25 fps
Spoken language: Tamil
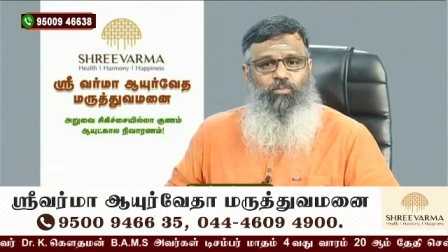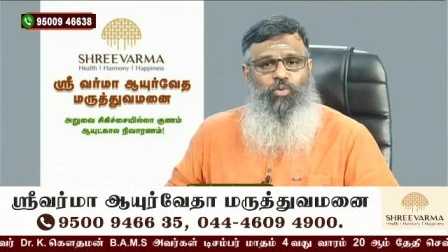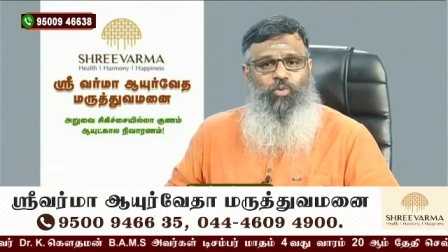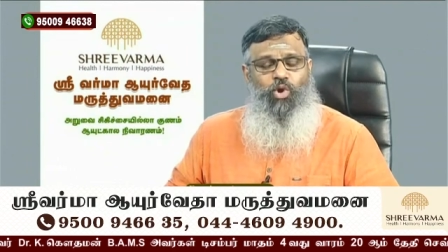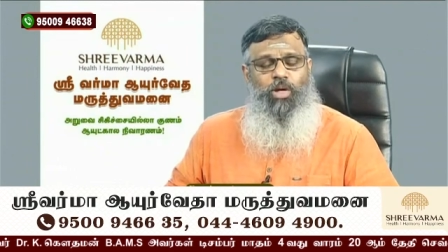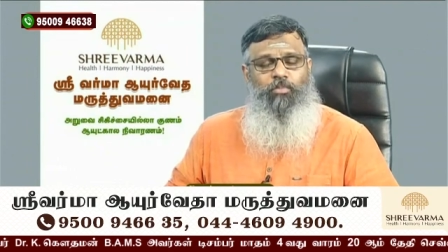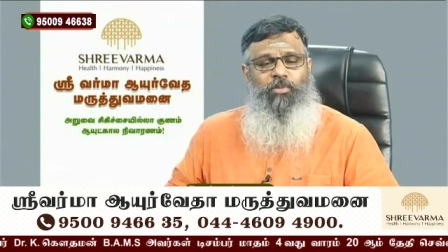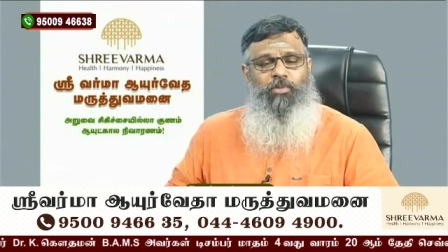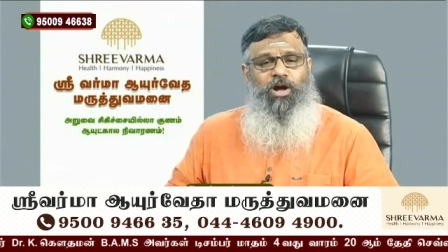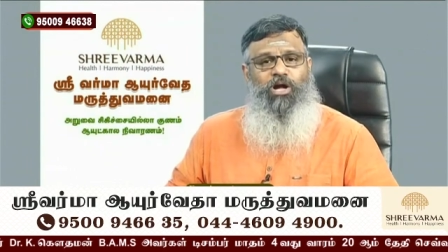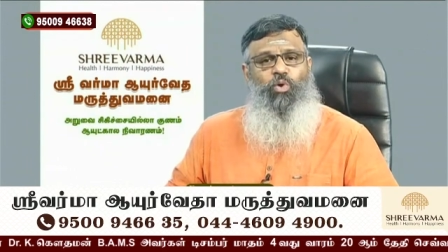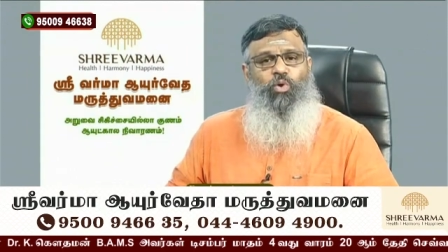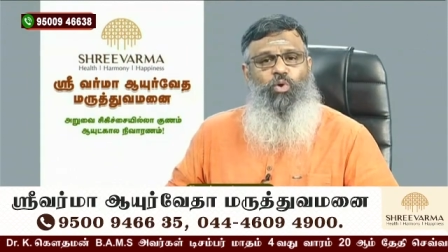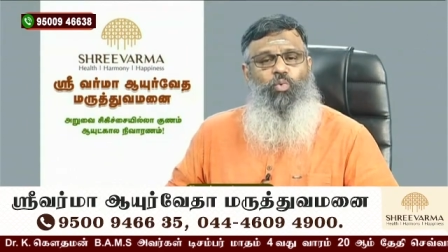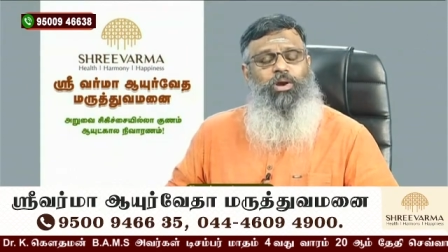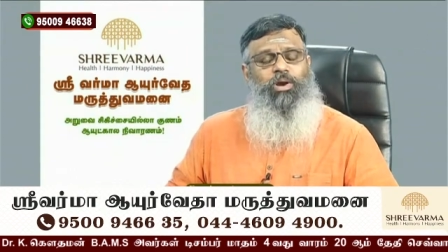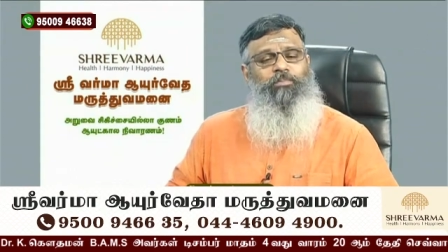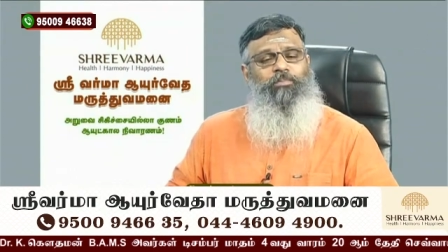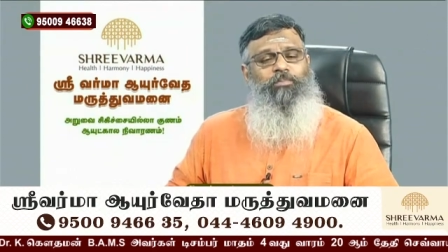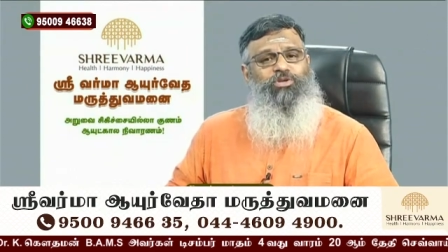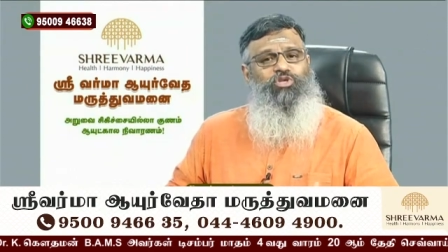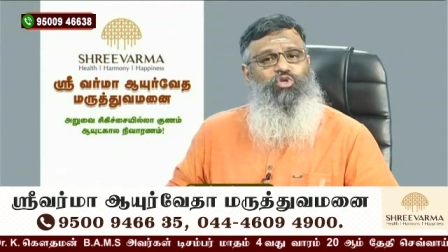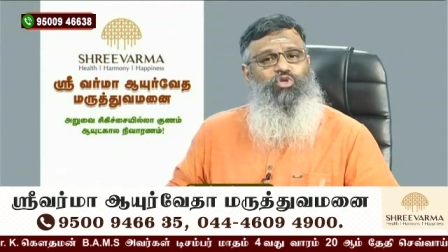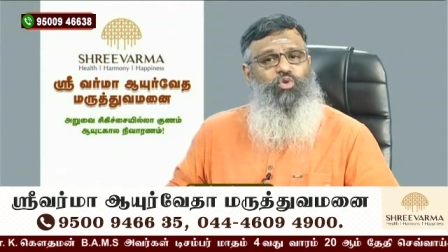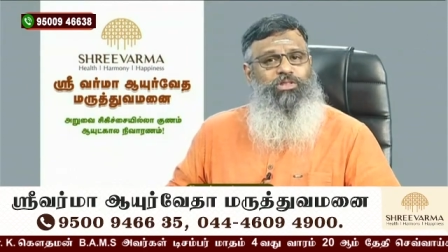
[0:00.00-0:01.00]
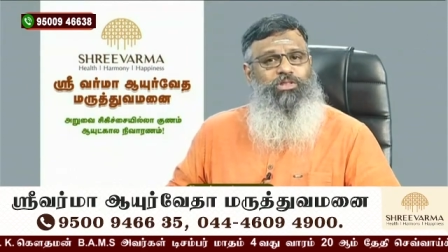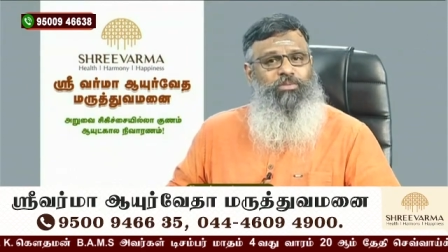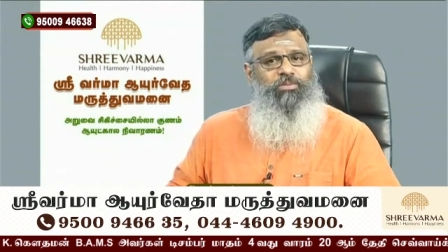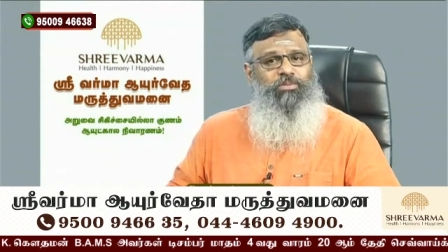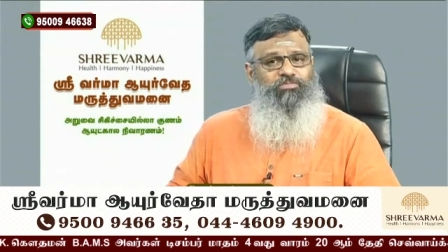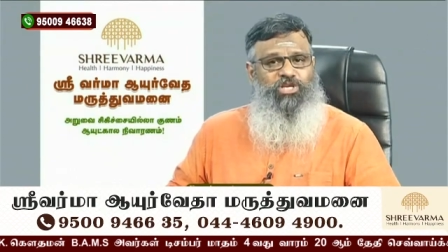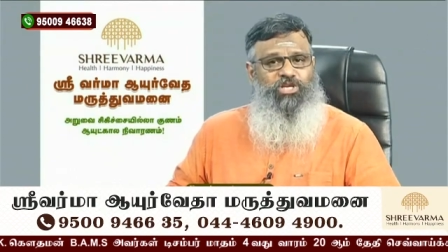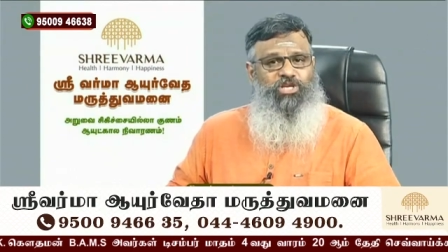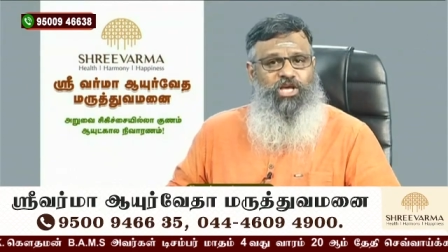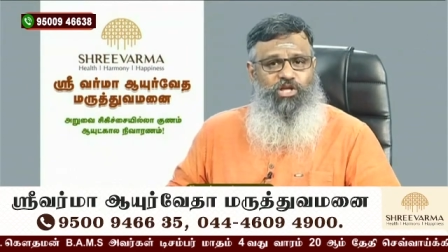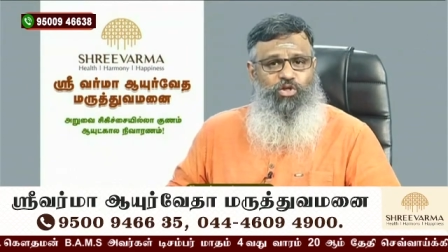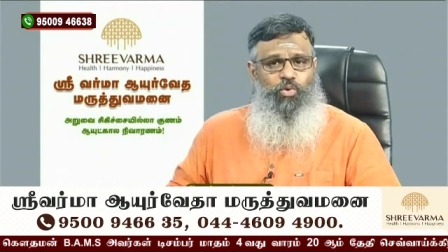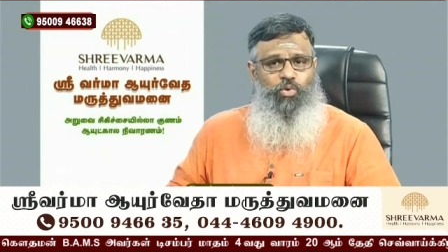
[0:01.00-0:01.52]
மூலமாகவோ நம்ம சுத்தம்
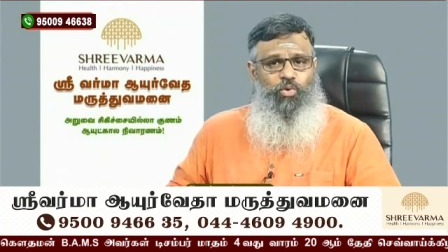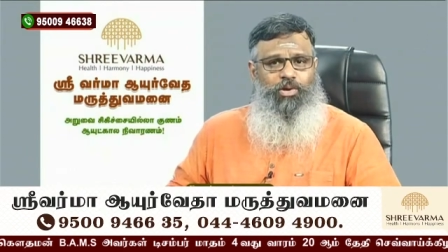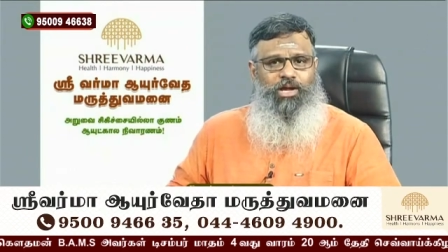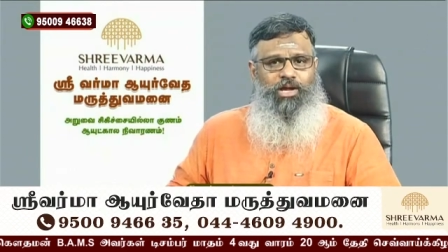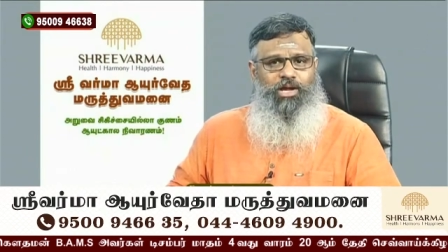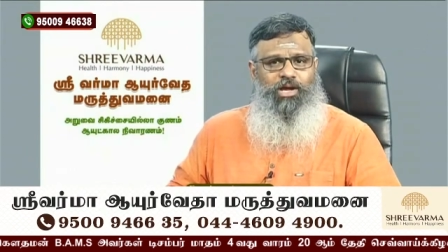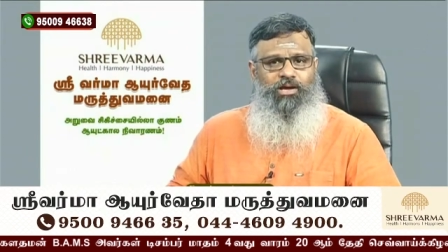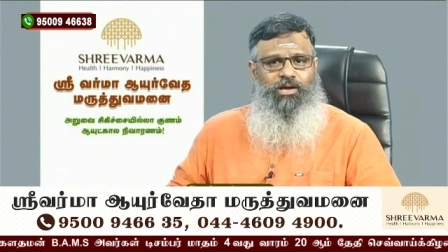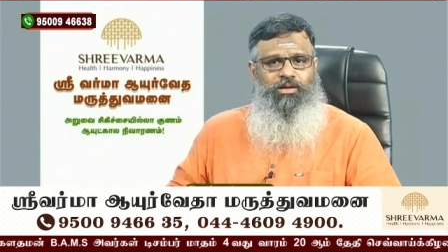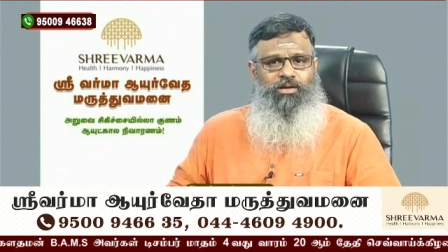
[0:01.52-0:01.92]
செய்தோம்னா